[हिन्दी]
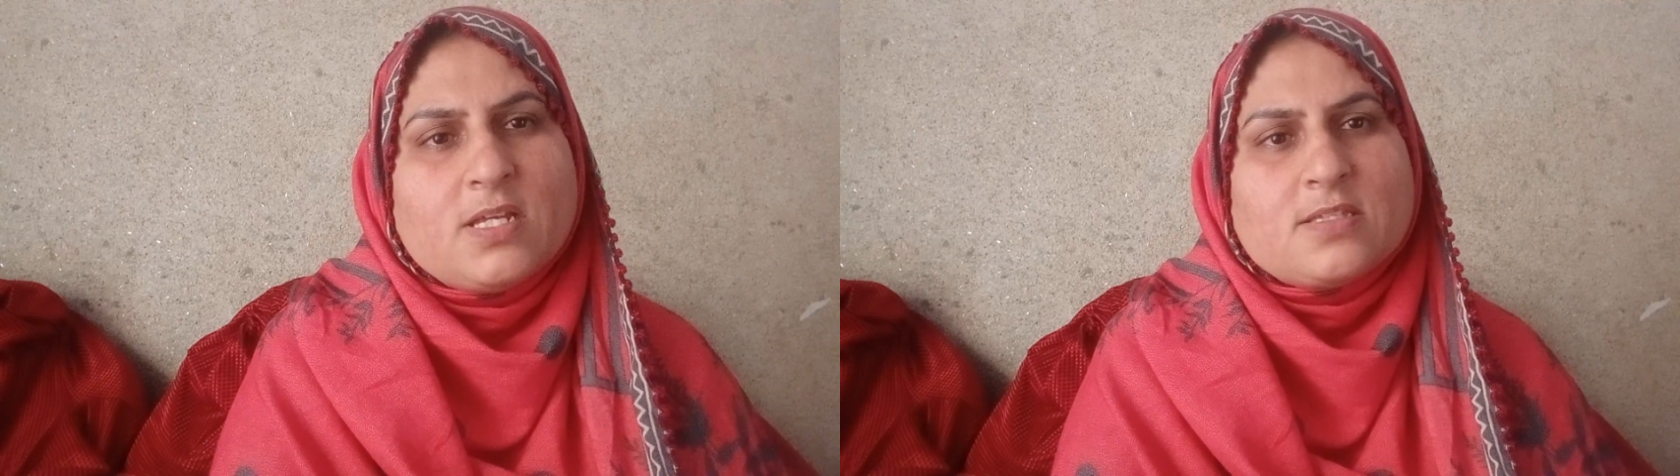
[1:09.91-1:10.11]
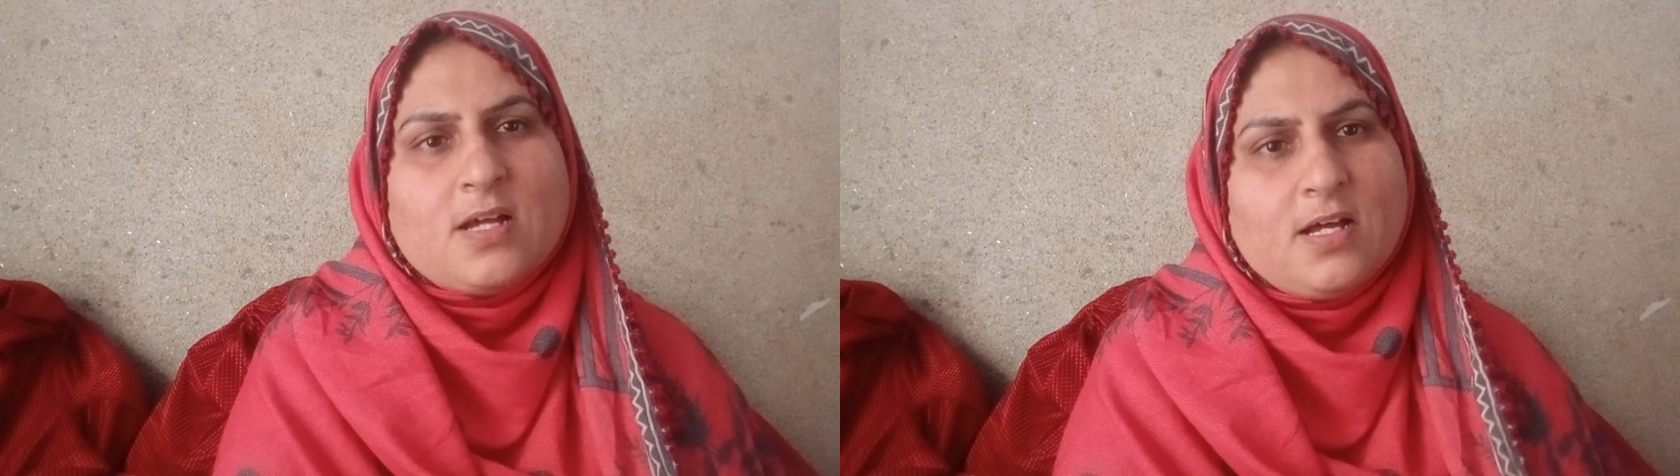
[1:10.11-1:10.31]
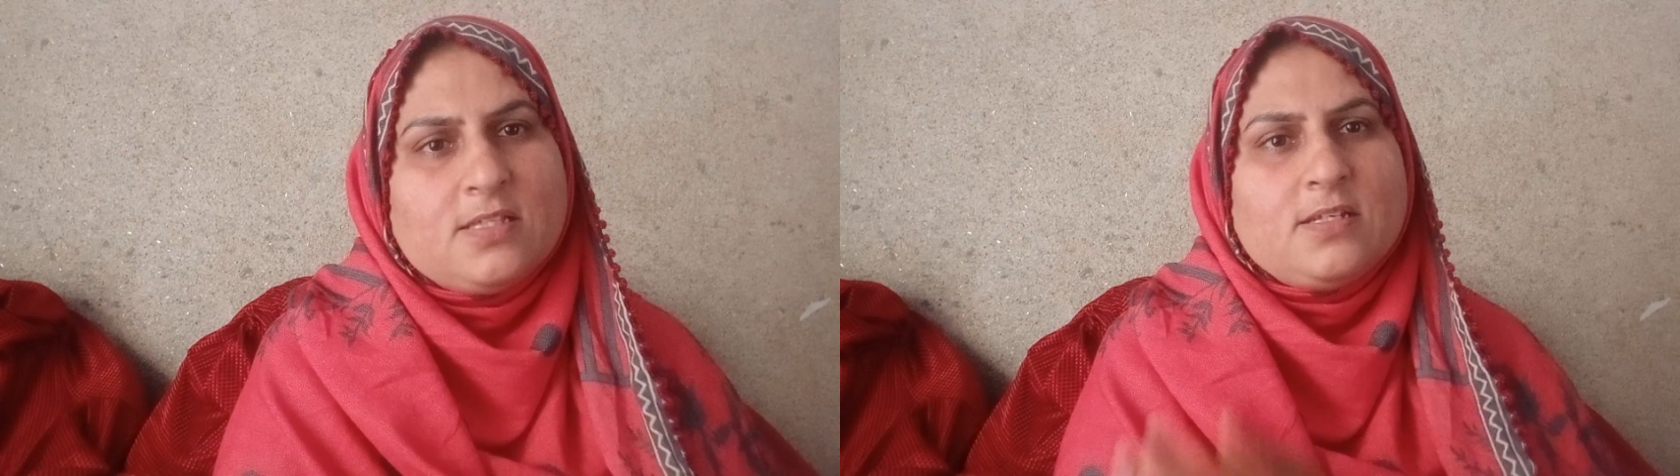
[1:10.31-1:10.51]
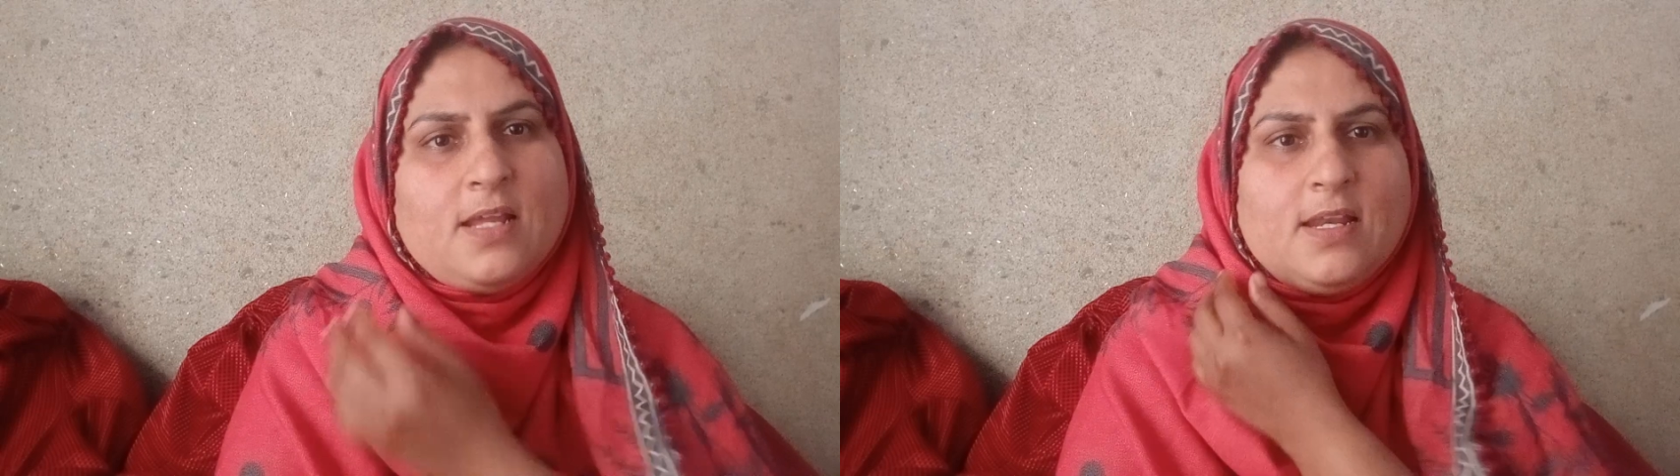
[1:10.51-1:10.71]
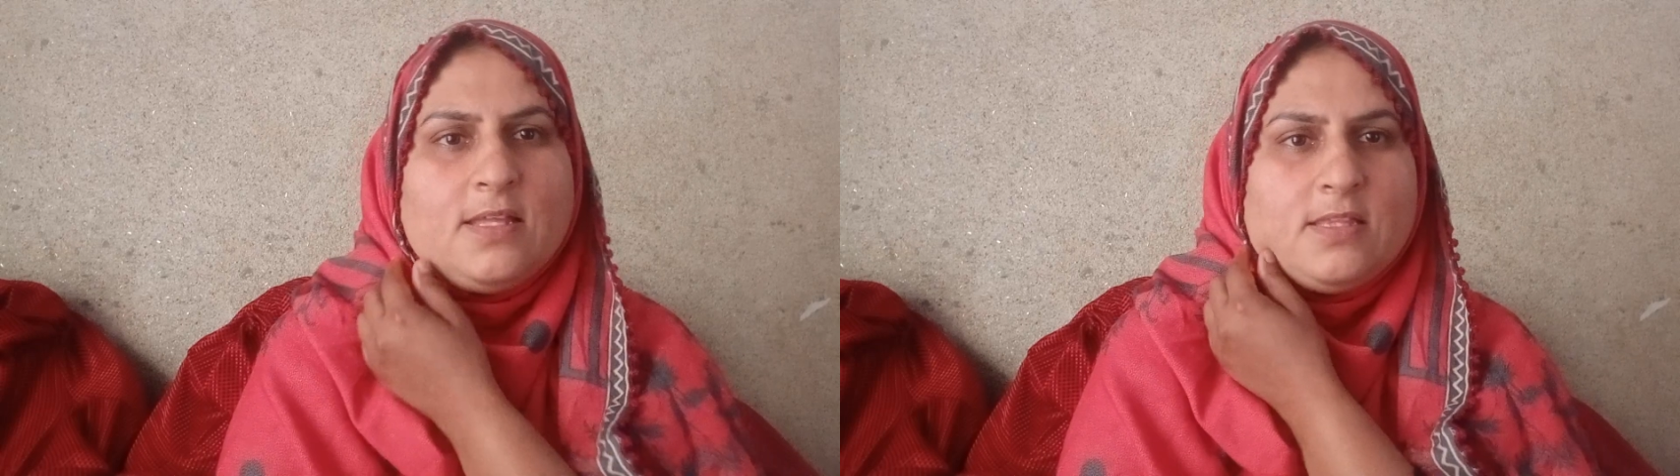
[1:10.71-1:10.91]
के साथ ही
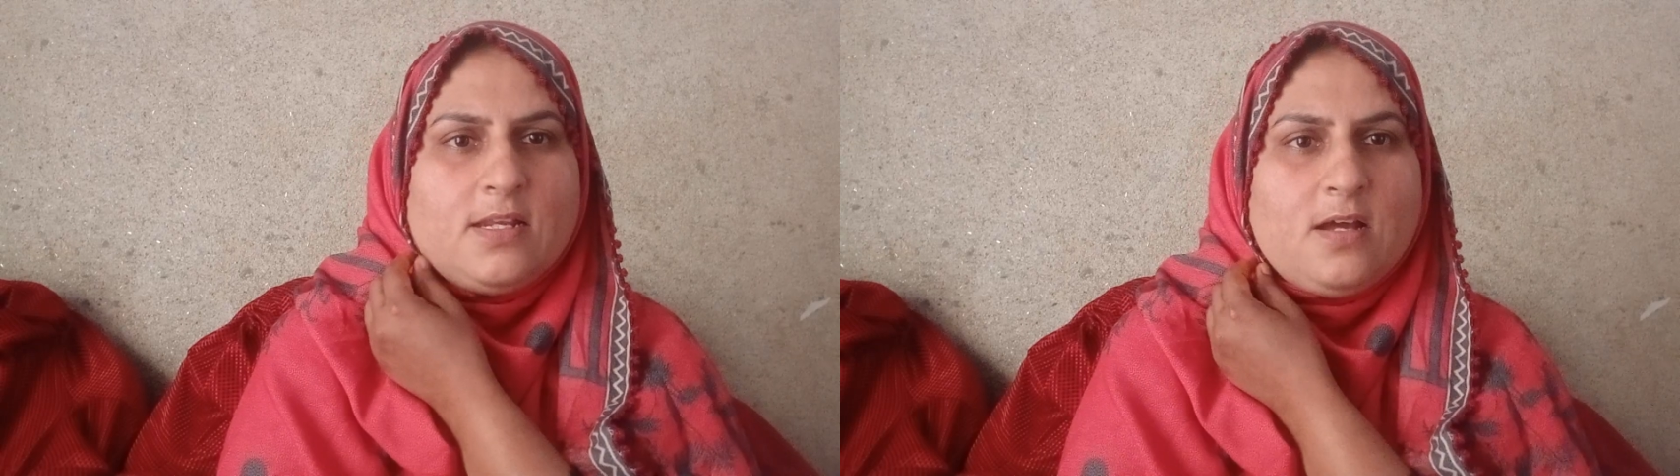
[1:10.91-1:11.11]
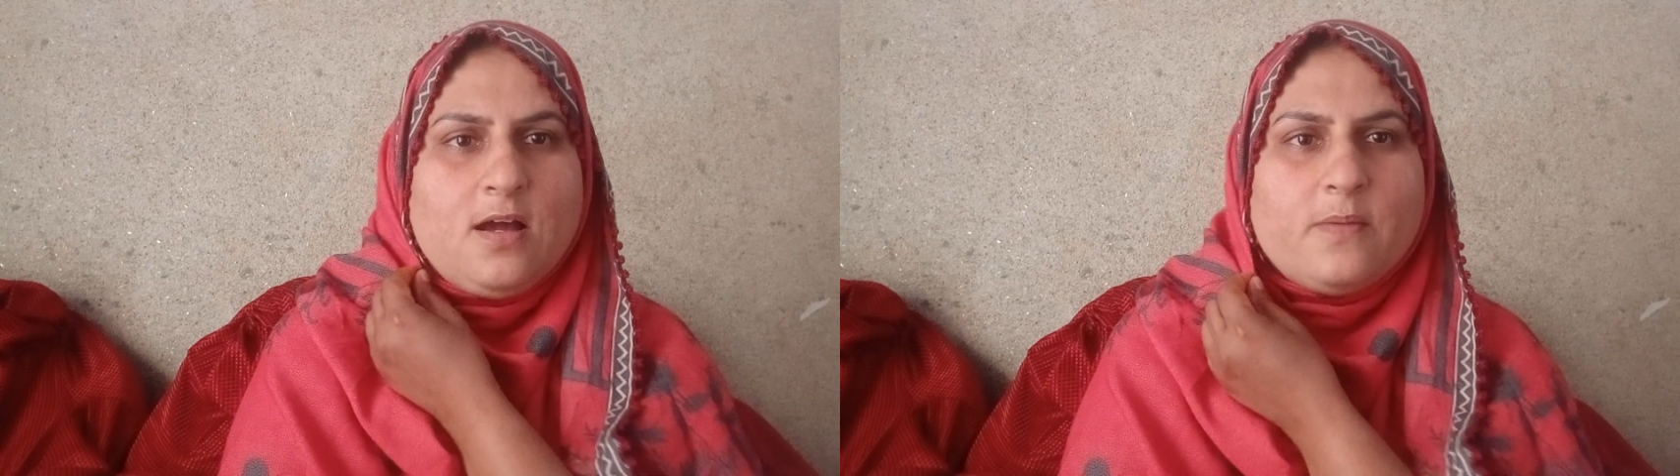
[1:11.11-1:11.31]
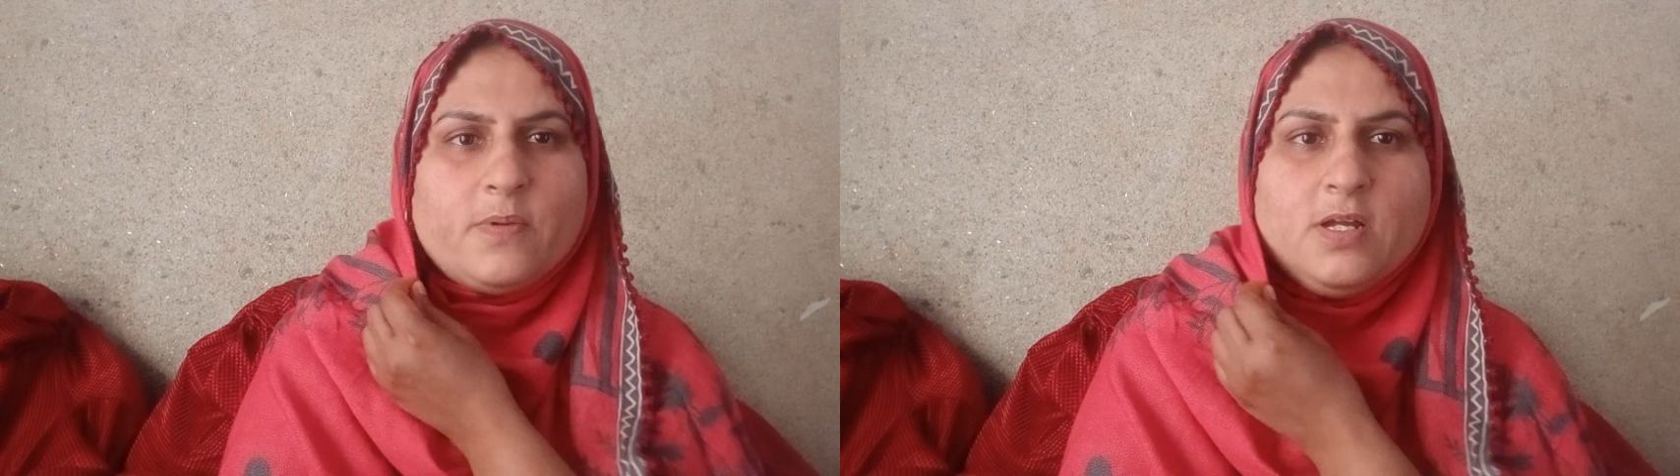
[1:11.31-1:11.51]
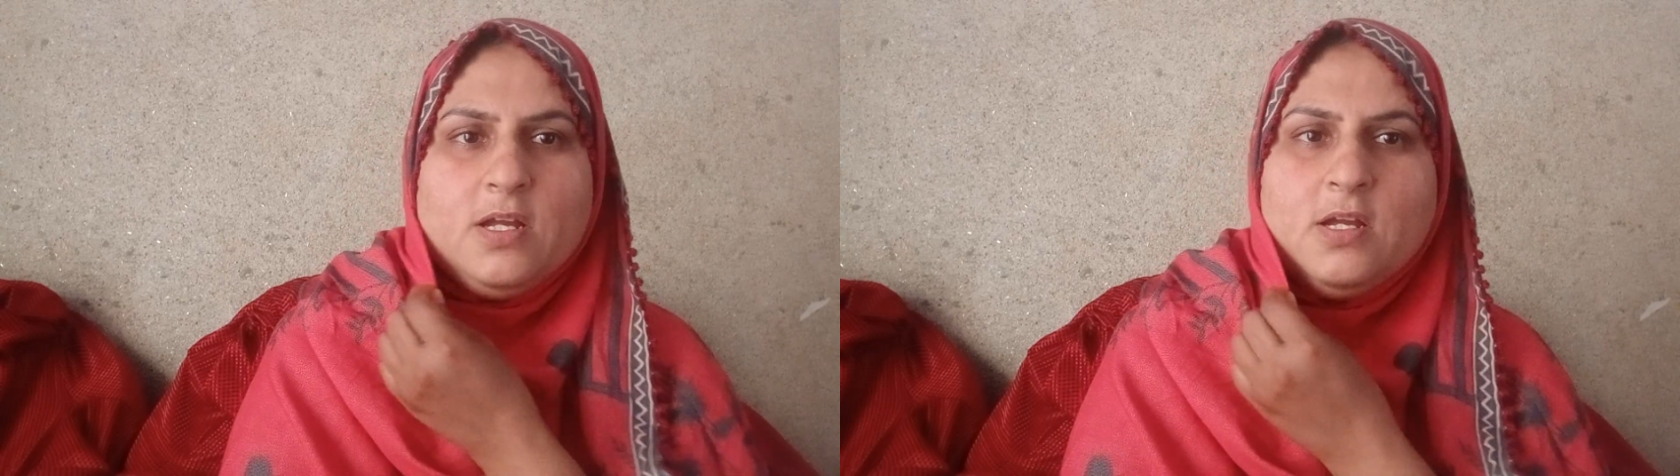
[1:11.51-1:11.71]
रह लेते ना आप